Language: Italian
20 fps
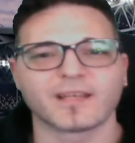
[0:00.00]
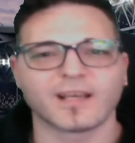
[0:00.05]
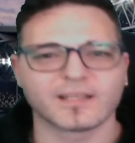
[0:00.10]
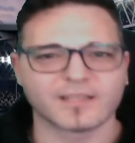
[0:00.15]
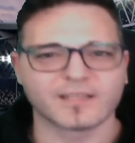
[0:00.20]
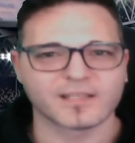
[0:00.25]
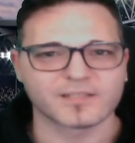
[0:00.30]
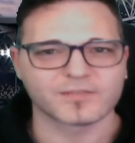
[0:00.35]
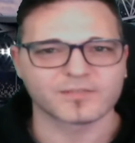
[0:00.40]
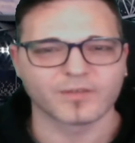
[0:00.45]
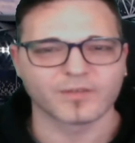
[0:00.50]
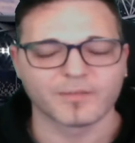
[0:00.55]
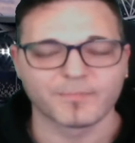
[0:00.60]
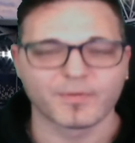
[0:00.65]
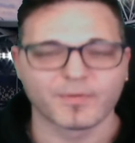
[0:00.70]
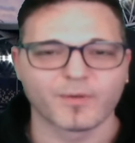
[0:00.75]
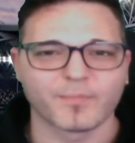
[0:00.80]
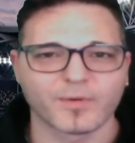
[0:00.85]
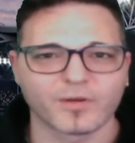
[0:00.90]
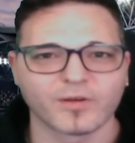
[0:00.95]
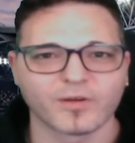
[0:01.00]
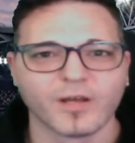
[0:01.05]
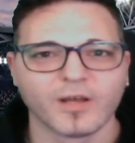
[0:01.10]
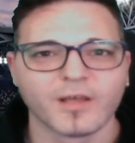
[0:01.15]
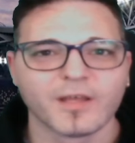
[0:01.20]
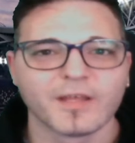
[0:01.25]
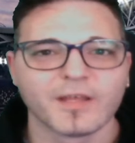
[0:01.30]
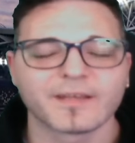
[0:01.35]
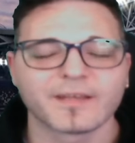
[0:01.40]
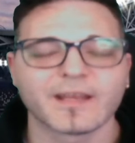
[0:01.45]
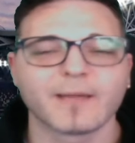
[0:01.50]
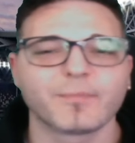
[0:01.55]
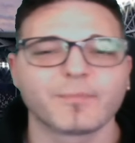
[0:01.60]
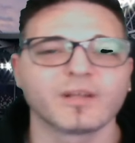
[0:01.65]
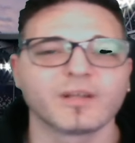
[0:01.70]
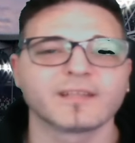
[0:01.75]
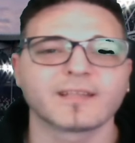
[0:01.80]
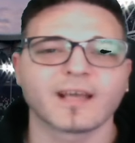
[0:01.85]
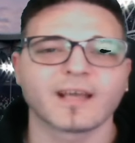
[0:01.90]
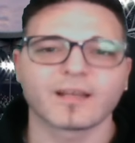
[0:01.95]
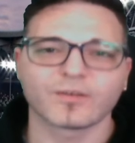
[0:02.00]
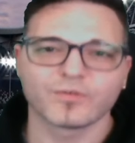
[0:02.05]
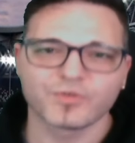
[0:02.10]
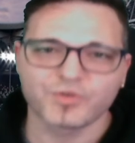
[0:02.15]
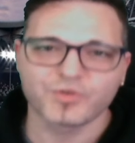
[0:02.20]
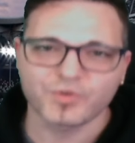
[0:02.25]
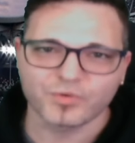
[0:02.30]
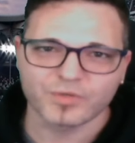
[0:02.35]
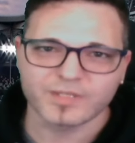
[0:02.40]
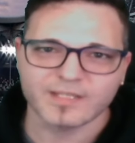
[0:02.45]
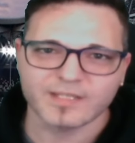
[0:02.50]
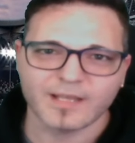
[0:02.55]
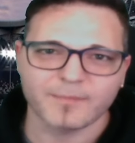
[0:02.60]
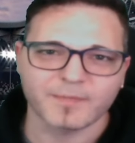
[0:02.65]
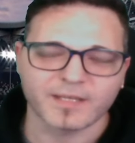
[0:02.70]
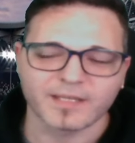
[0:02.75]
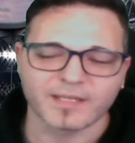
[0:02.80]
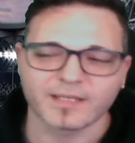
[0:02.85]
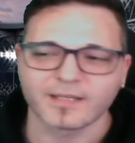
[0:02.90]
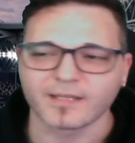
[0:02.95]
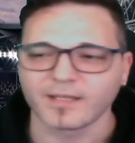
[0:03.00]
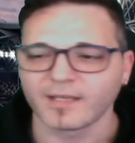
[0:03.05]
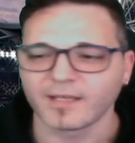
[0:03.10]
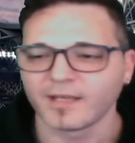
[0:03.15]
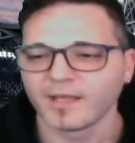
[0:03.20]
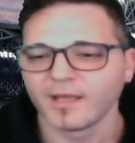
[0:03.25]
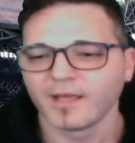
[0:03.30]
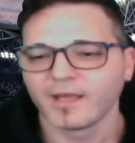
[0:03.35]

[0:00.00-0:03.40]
adesso il popolo napoletano giustamente